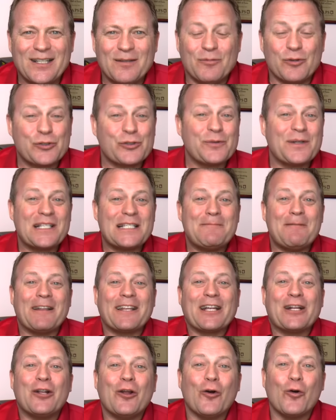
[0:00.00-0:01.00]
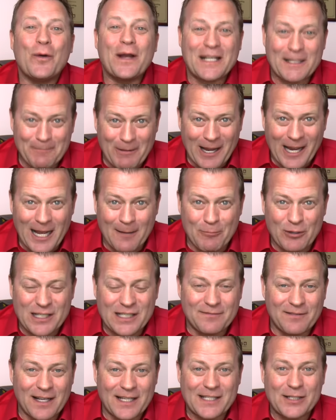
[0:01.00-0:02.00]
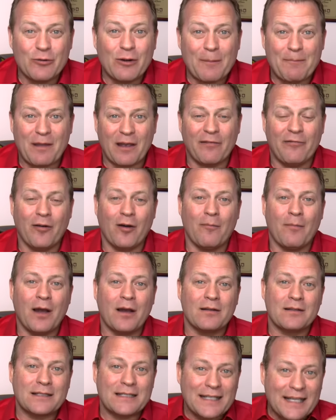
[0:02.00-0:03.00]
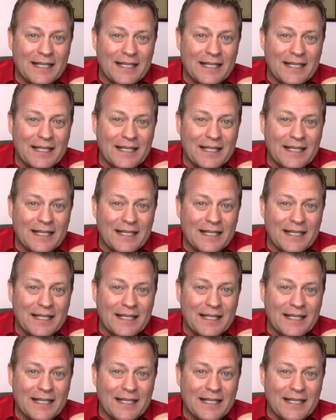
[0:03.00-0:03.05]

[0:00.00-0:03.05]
Bonjour, ici Patrick Leroux, expert en motivation et performance.